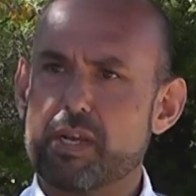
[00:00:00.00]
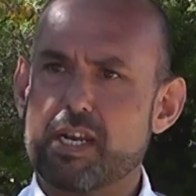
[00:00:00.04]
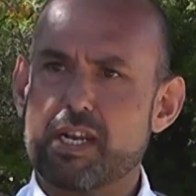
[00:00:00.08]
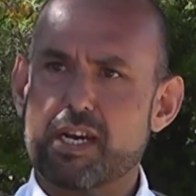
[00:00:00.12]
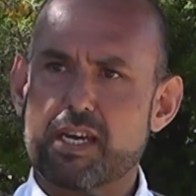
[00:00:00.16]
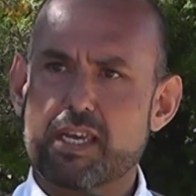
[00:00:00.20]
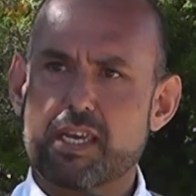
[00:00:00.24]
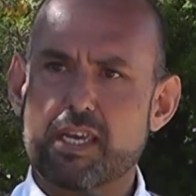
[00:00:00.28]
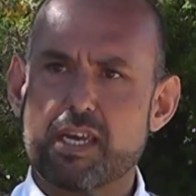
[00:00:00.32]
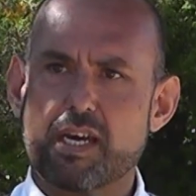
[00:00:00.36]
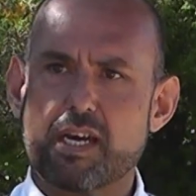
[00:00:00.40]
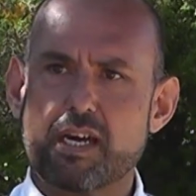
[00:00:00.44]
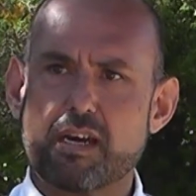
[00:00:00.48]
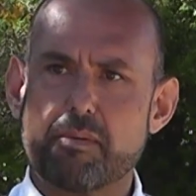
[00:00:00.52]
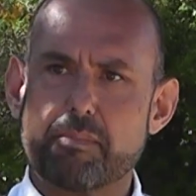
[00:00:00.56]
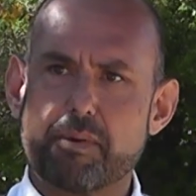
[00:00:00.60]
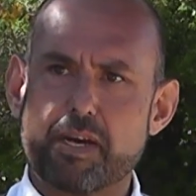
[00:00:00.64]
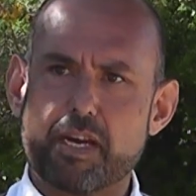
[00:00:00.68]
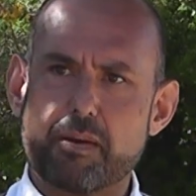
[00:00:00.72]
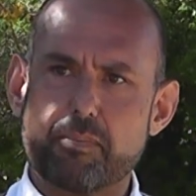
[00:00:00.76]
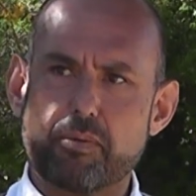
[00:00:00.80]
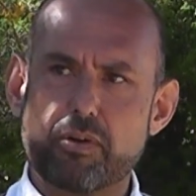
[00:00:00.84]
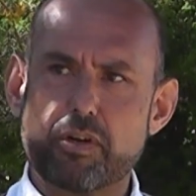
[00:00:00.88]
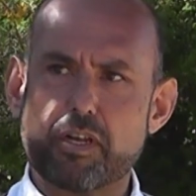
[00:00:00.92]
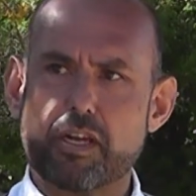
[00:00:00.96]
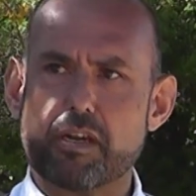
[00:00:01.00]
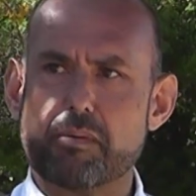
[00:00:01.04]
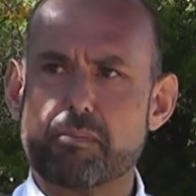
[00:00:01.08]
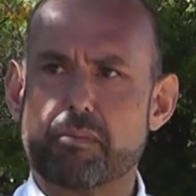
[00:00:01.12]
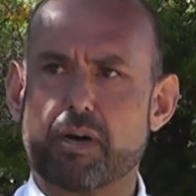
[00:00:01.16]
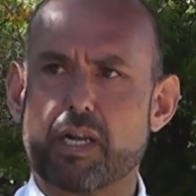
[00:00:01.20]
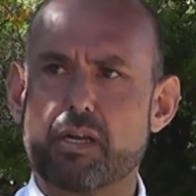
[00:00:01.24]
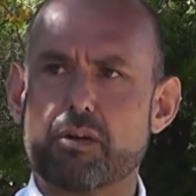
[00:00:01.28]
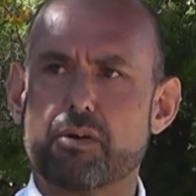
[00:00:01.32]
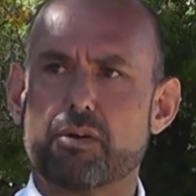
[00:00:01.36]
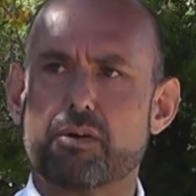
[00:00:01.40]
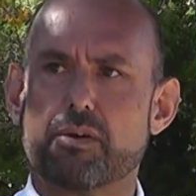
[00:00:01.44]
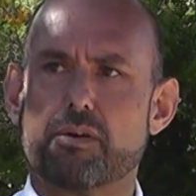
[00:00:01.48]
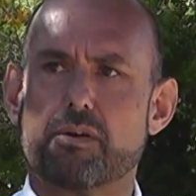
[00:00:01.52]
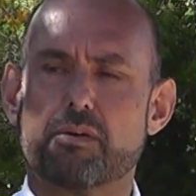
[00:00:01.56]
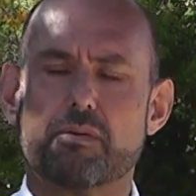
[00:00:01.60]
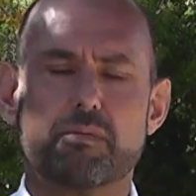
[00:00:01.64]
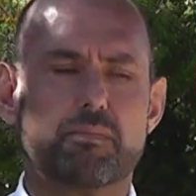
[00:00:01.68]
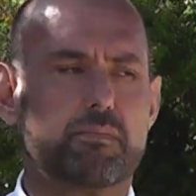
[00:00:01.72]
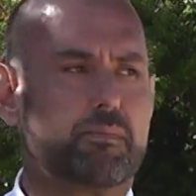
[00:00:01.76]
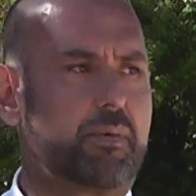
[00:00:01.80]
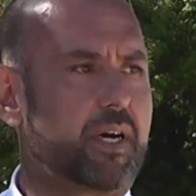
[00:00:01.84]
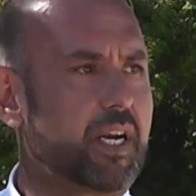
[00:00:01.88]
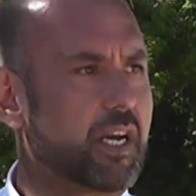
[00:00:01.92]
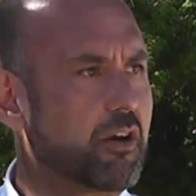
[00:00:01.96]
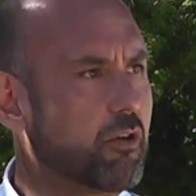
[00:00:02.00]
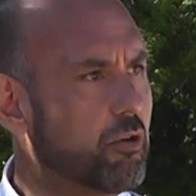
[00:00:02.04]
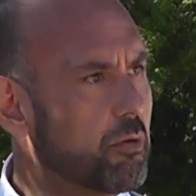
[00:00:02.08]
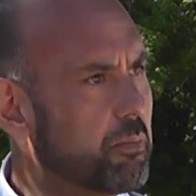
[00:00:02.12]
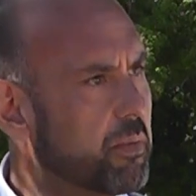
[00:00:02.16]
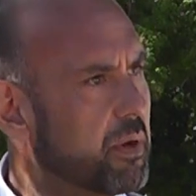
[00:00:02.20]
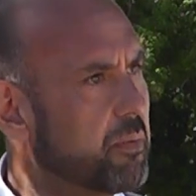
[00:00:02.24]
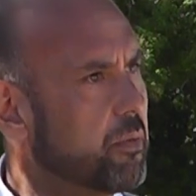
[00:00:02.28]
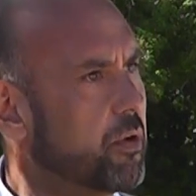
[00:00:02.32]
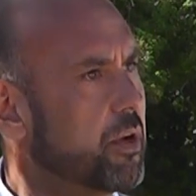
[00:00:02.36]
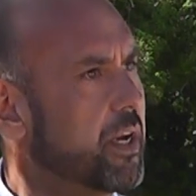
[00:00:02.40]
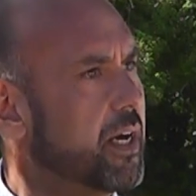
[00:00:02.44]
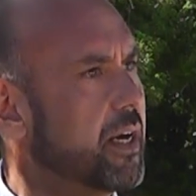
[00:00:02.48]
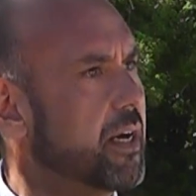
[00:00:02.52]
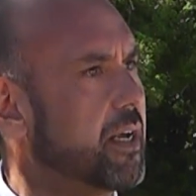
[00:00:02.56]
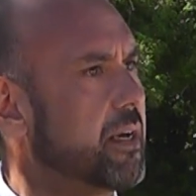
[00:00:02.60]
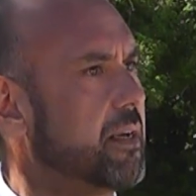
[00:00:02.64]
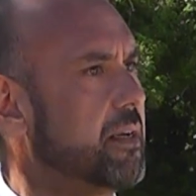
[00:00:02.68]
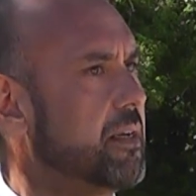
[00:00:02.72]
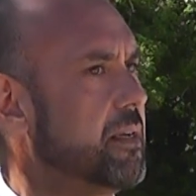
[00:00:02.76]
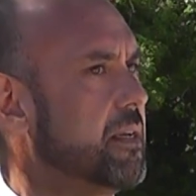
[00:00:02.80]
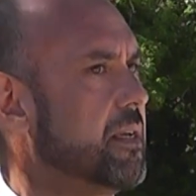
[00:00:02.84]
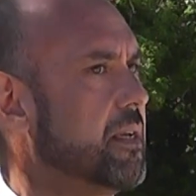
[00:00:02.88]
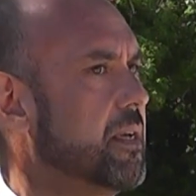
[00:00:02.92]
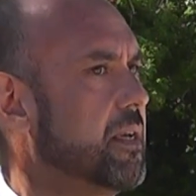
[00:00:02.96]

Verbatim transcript: homenajear, para poner en valor, para conmemorar,